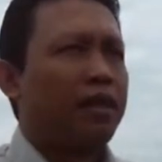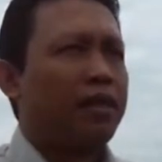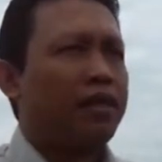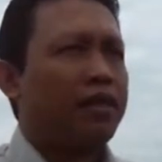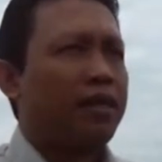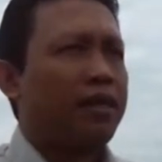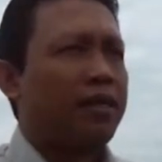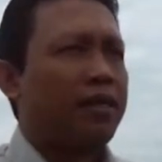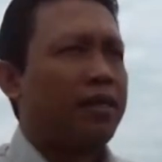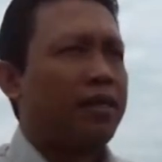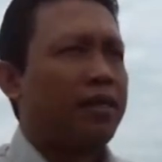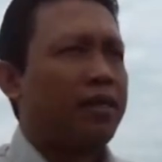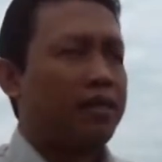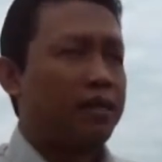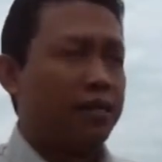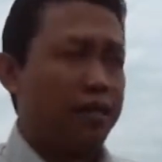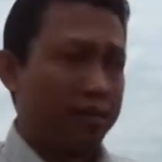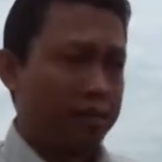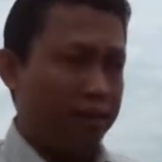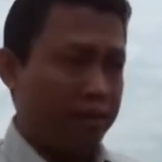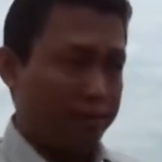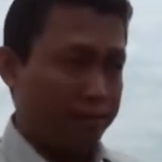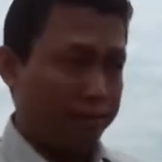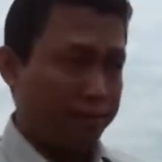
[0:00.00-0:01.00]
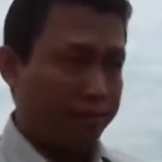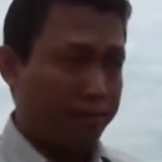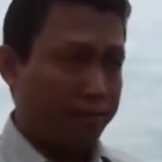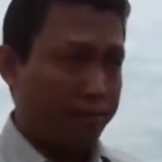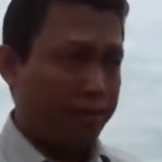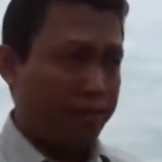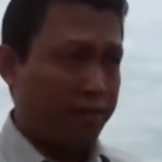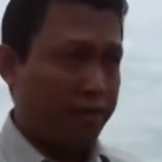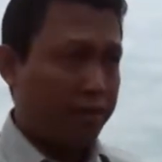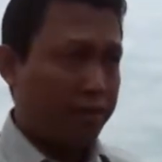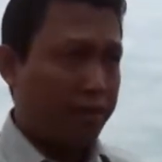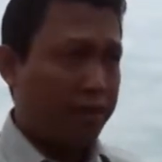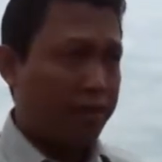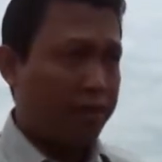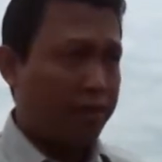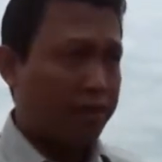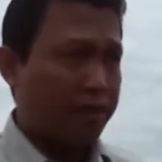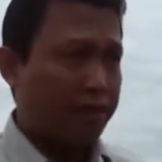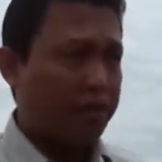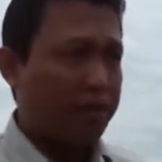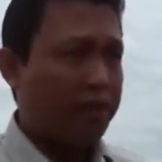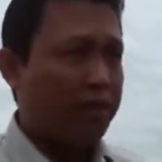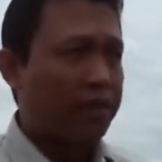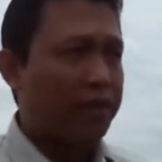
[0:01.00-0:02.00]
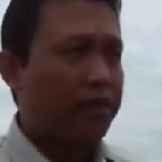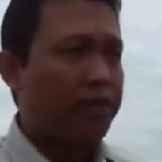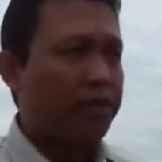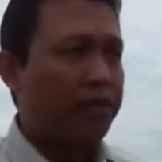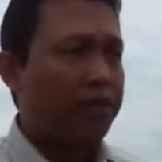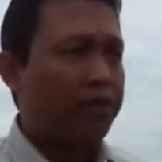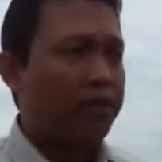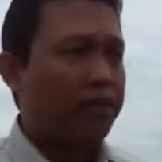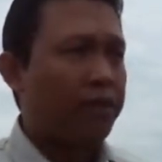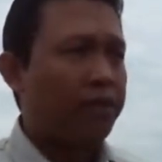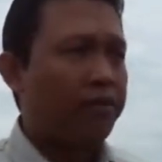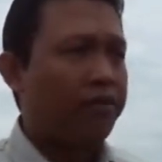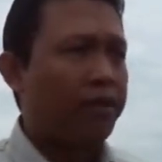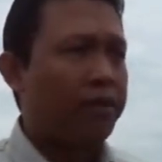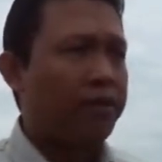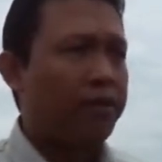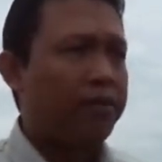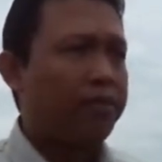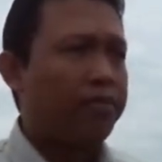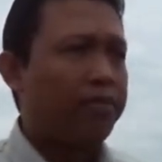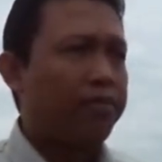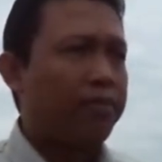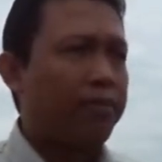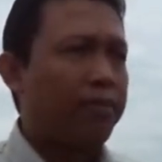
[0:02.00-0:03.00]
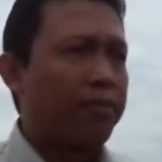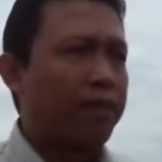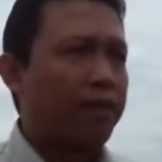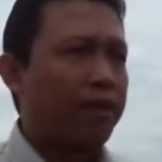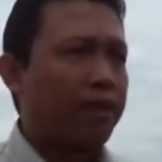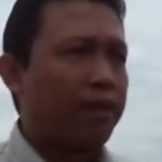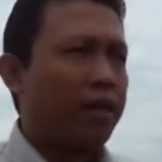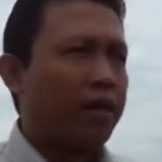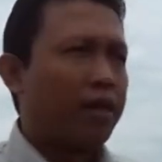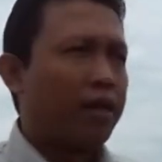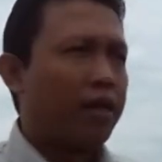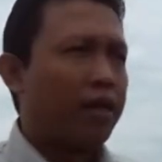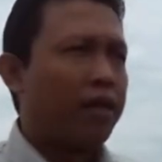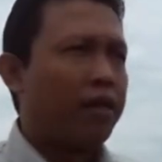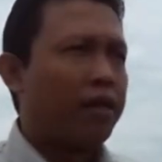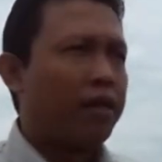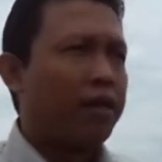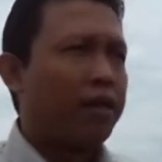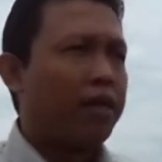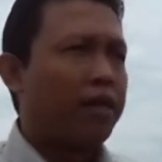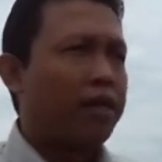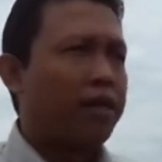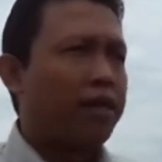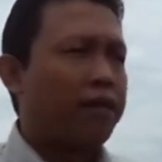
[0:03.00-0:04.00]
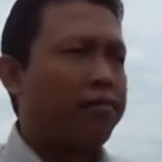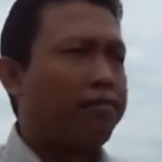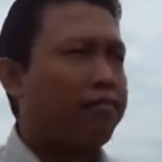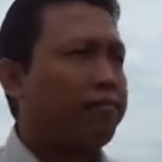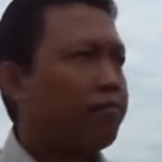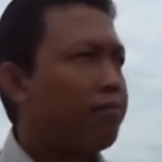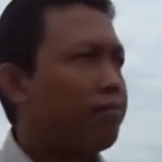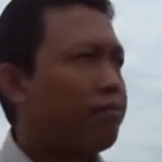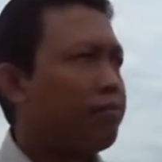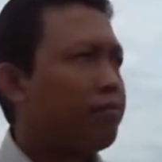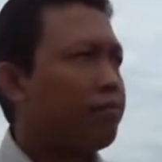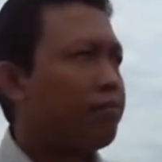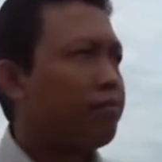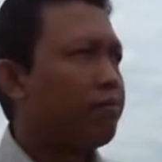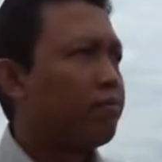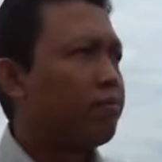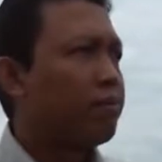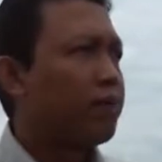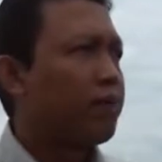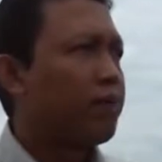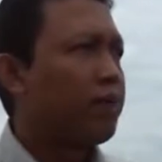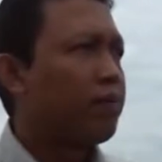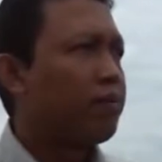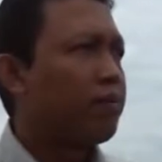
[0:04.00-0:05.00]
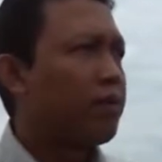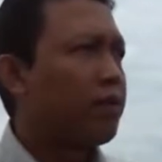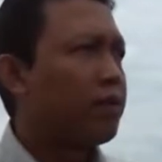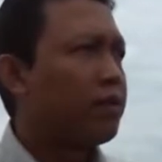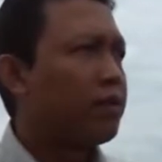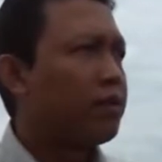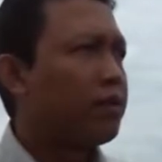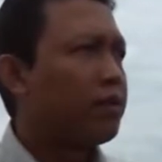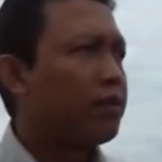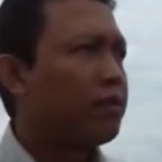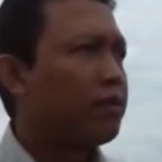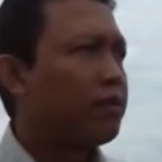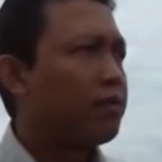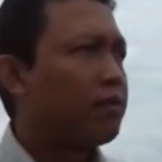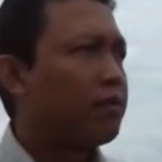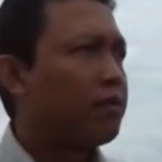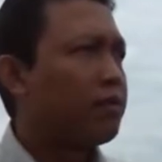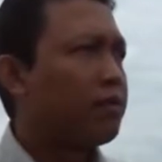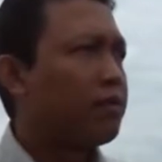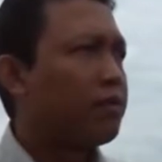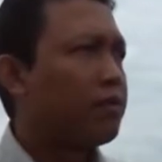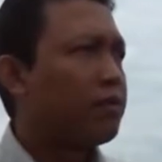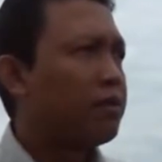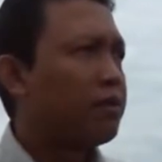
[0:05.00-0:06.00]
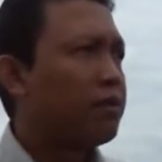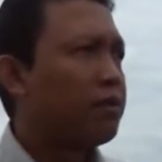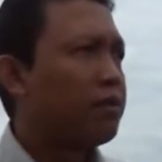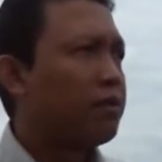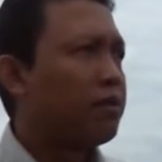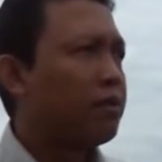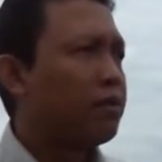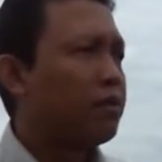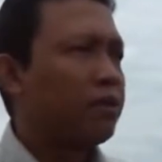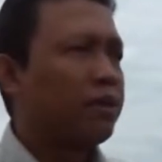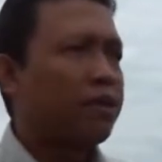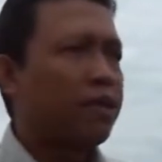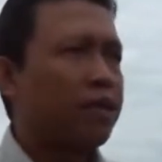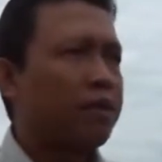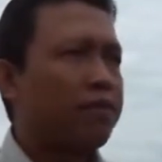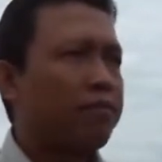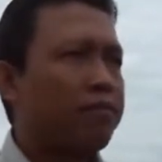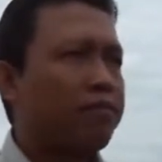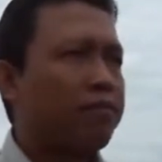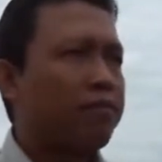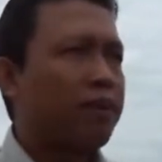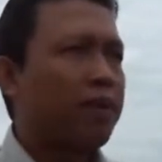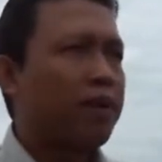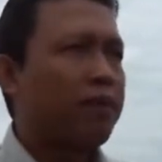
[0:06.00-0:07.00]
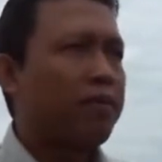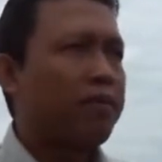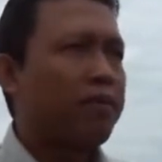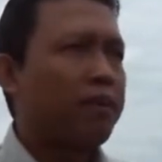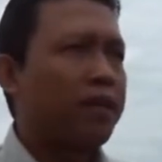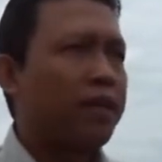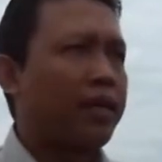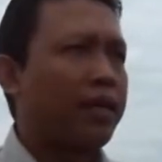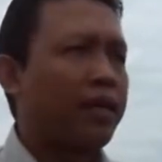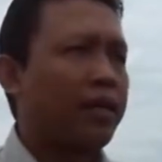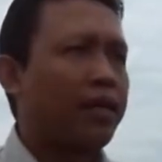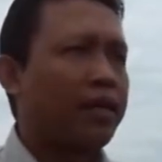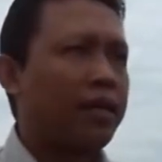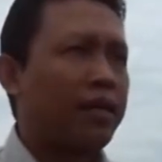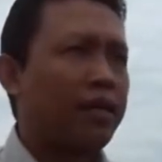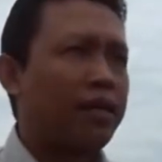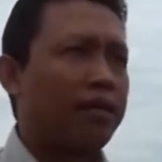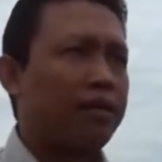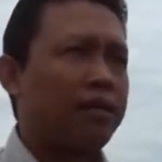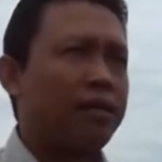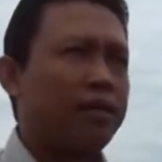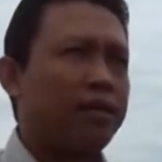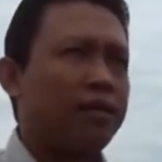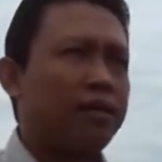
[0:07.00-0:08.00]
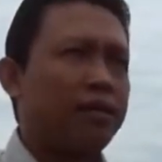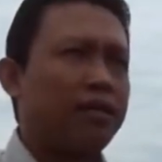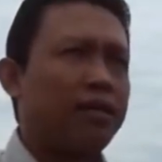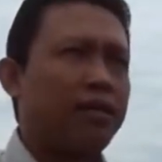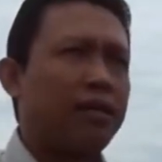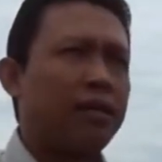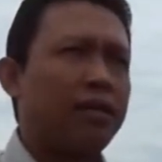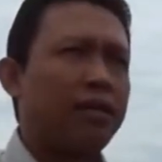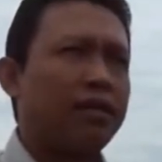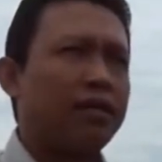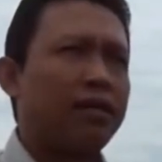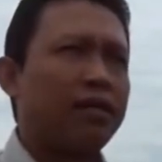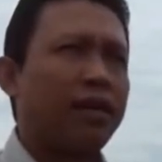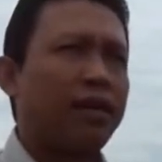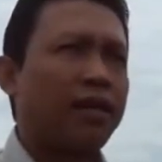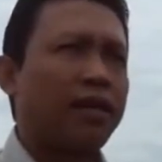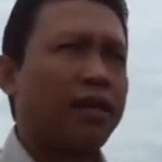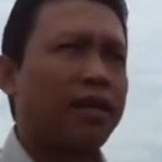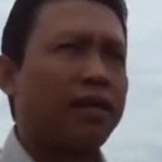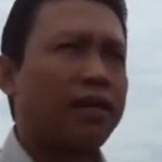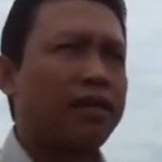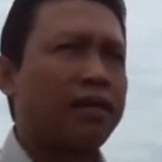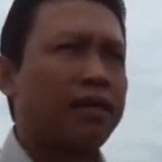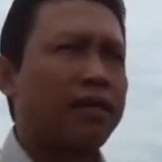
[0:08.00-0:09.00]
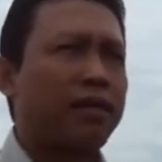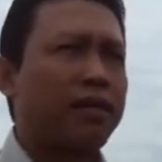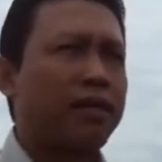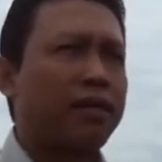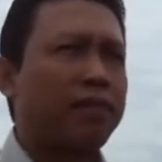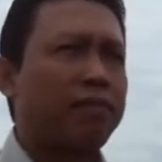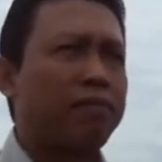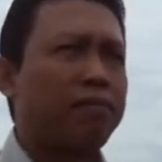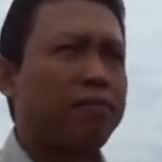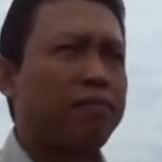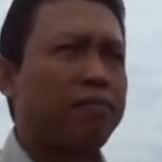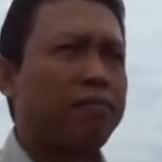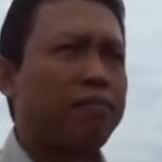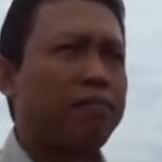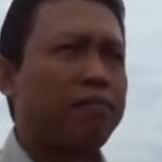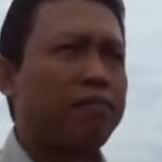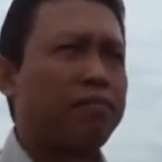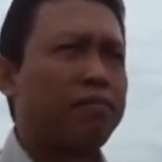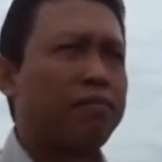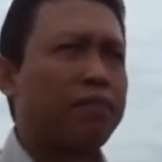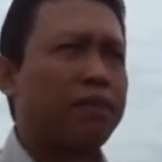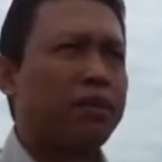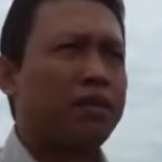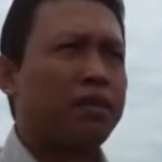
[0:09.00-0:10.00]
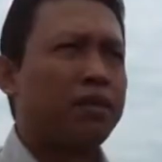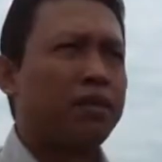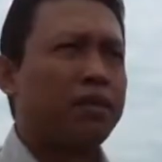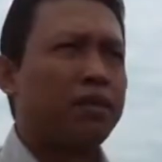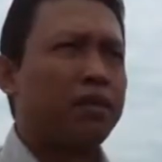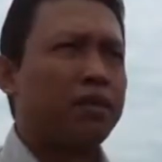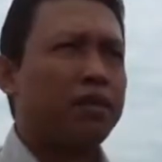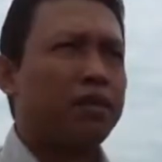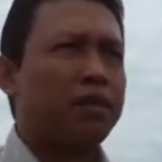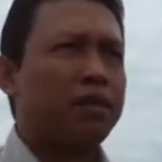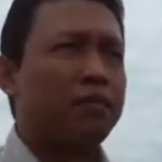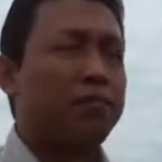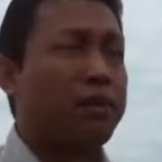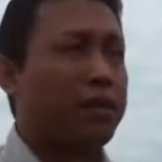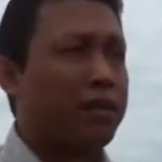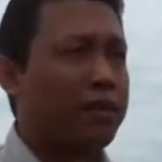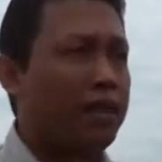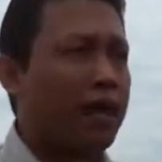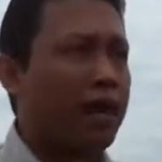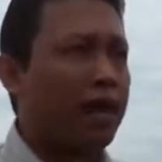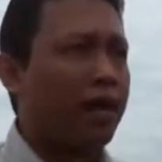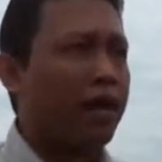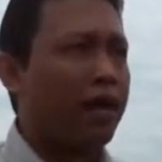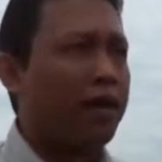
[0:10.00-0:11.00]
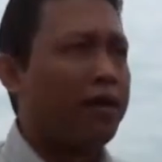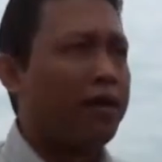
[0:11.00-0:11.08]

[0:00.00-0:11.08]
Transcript: acara di hmm, channel Sejarah Ide dan Geografi dan hari ini akan saya akan bahas terkait beberapa pertanyaan yang ditanyakan ke saya ya, terkait eh, bidang